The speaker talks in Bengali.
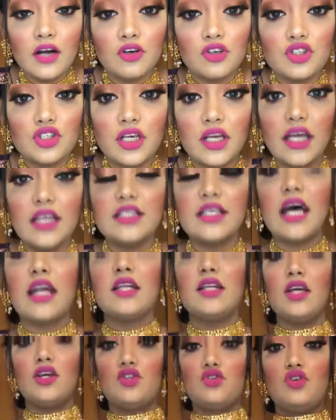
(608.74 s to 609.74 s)
হচ্ছে গিয়ে
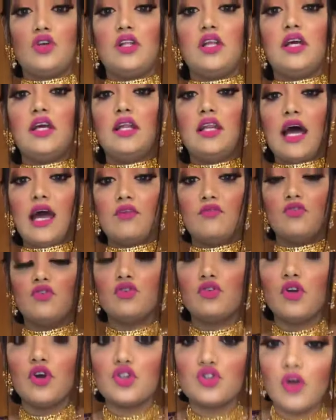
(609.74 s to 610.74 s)
চারটা জুয়েলারি
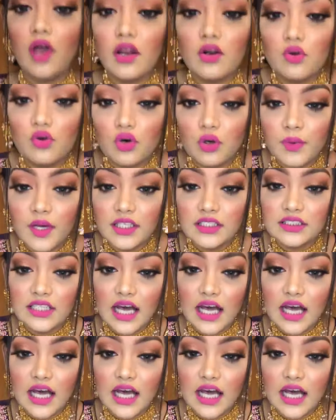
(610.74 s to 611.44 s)
লাইভগুলো জয়েন করবেন